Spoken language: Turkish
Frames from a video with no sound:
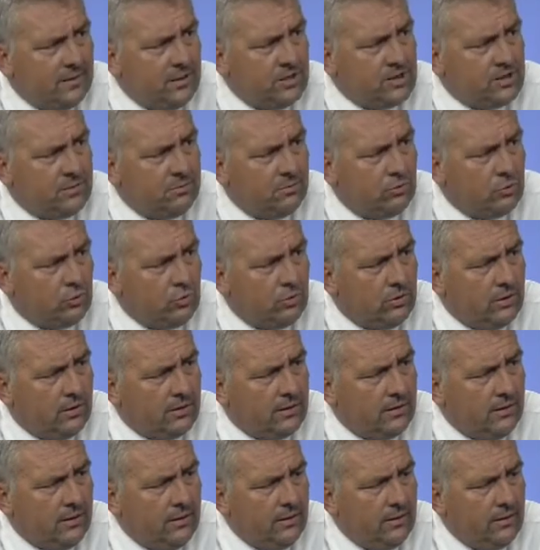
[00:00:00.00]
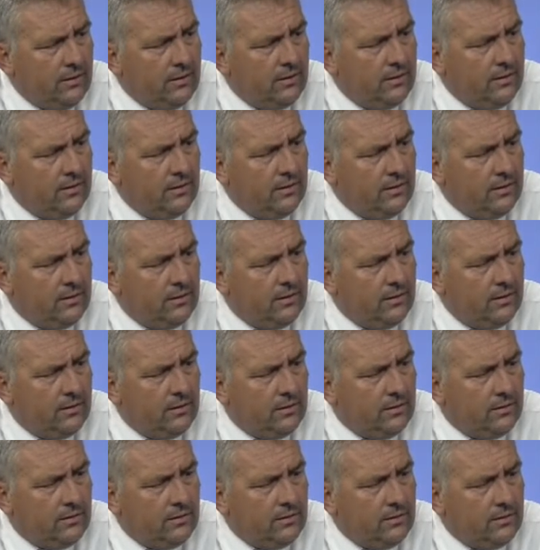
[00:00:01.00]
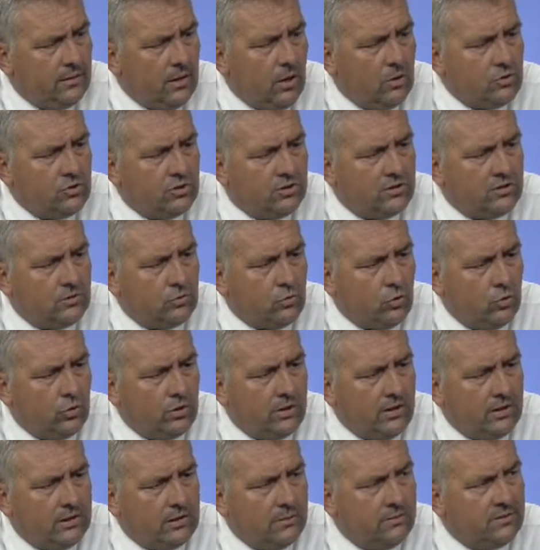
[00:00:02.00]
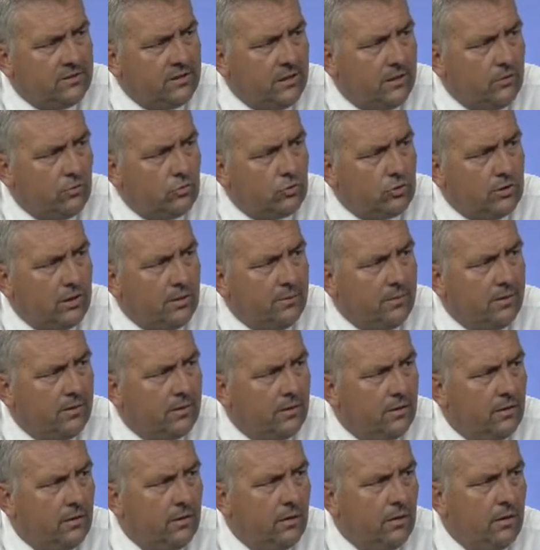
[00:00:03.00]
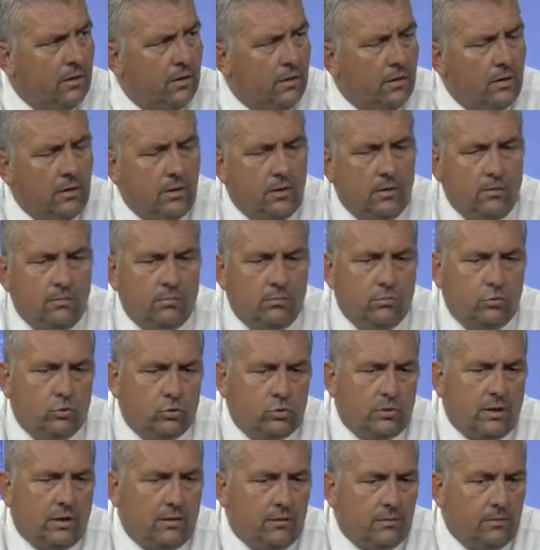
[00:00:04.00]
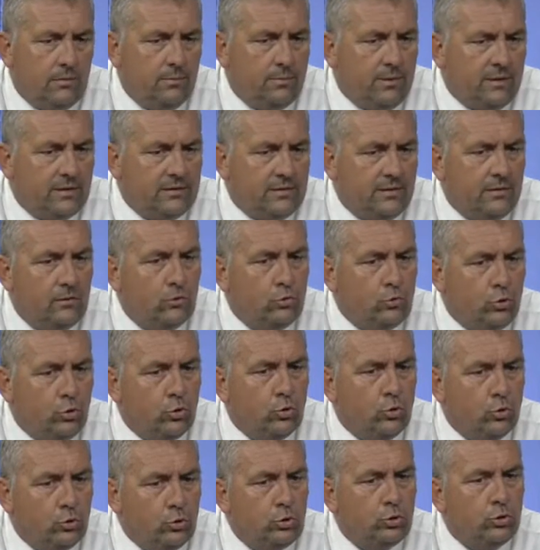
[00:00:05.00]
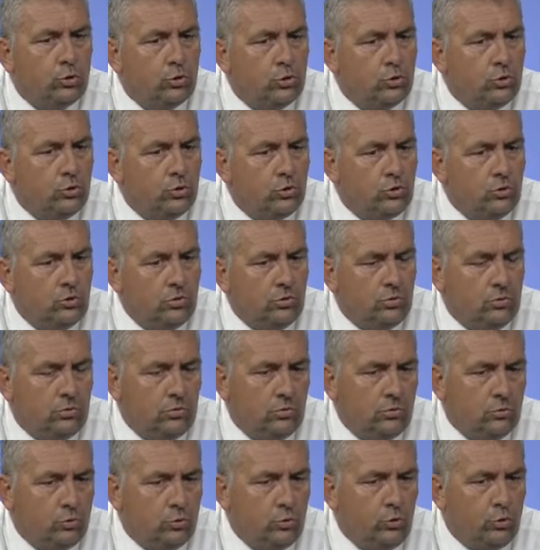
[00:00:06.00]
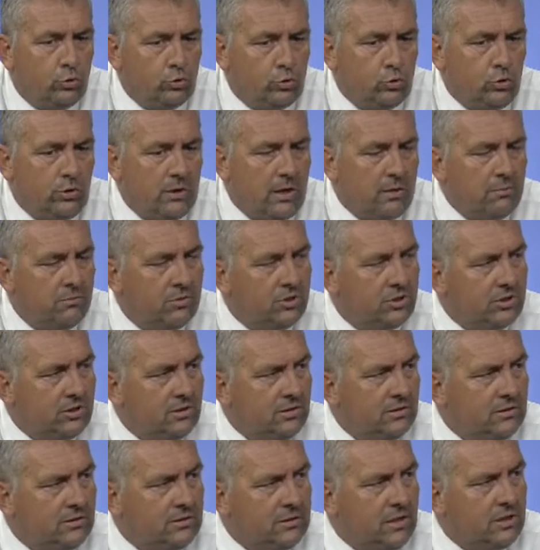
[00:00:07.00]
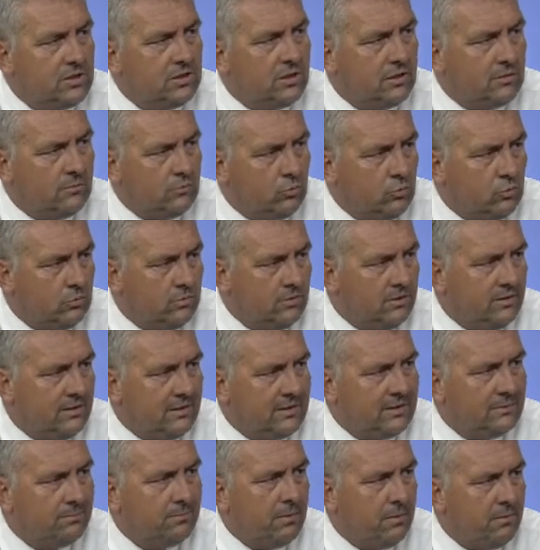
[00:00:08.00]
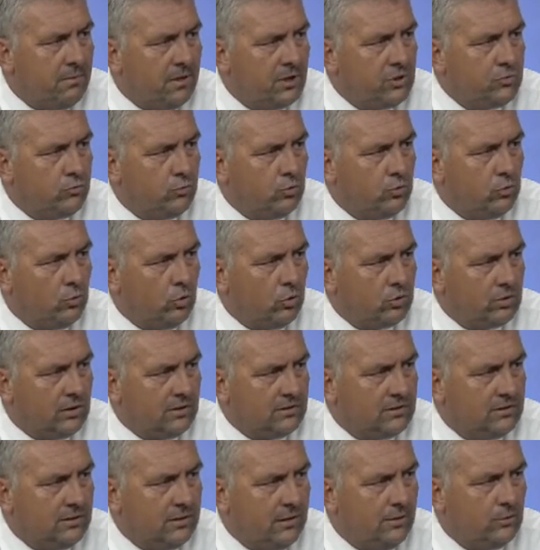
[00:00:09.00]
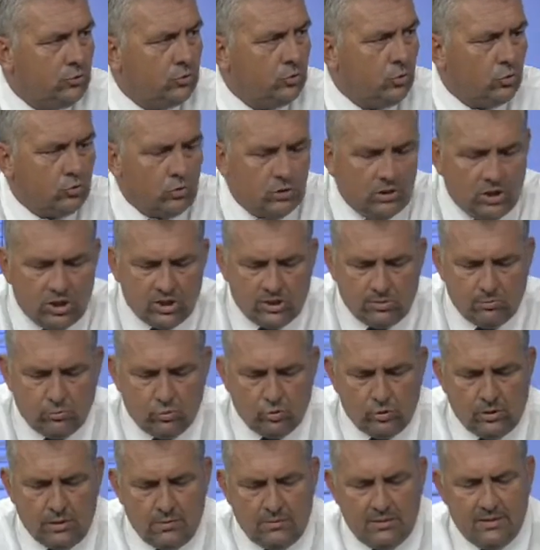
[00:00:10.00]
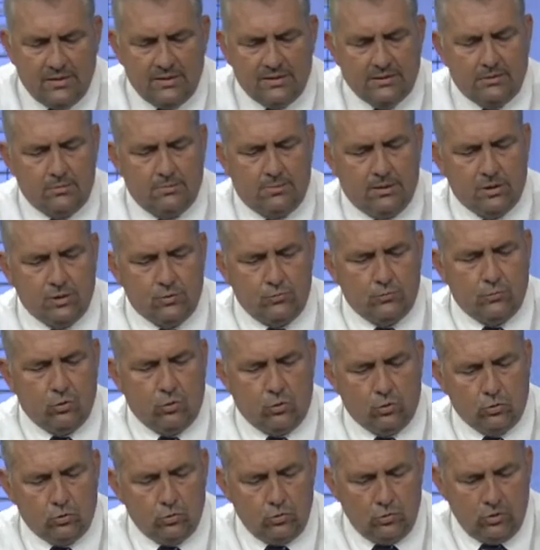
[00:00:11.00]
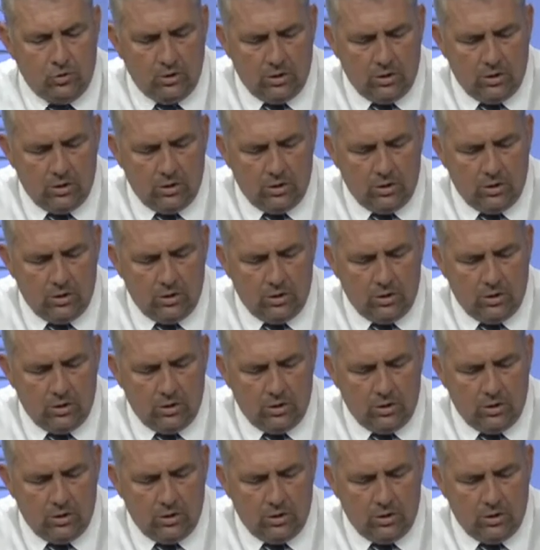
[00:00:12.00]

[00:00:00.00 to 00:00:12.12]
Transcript: geçtiğimiz günlerde. Ee, daha önce sizi konuk ettiğimizde henüz yani bir e, buradan partinin kuruluş e, duyurusunu yapmıştınız. Ancak bunun resme başvuru noktası henüz yoktu. Geçtiğimiz günde bir resmi başvuru oldu.